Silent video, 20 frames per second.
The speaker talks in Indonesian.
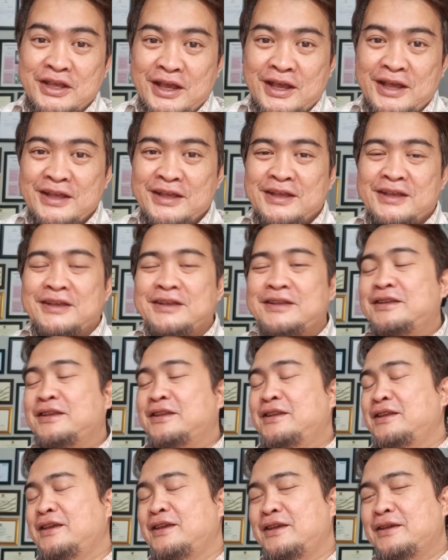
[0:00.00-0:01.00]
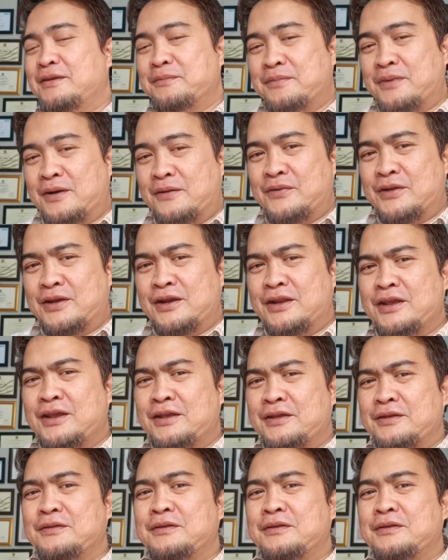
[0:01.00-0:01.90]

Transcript: ya. Jadi Pak Firly